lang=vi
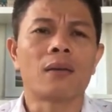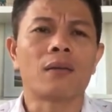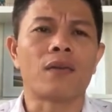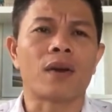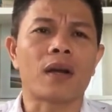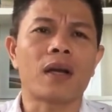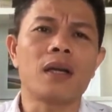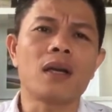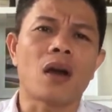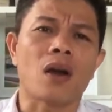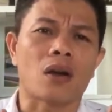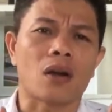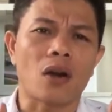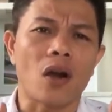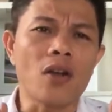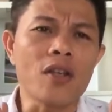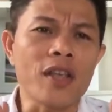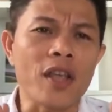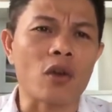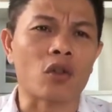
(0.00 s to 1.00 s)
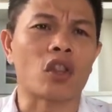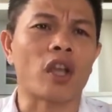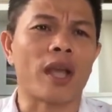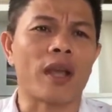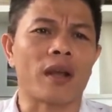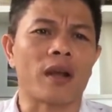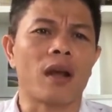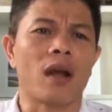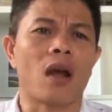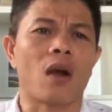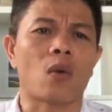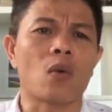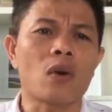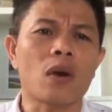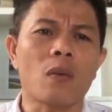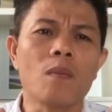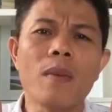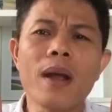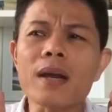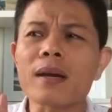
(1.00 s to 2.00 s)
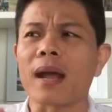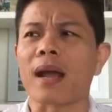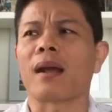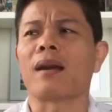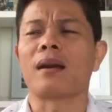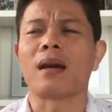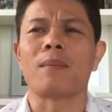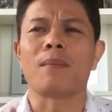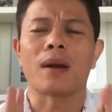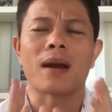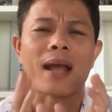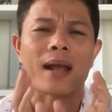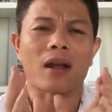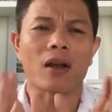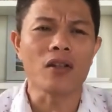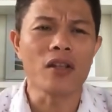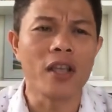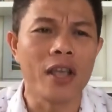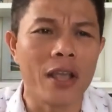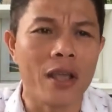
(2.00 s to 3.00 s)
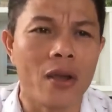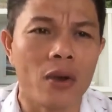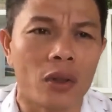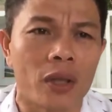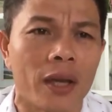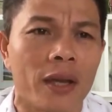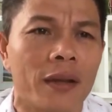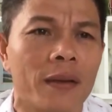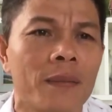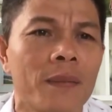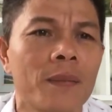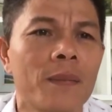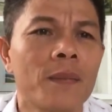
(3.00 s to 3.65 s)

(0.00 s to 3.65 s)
và khi họ có nhiều tiền họ cũng không biết rằng là mình đang có nhiều tiền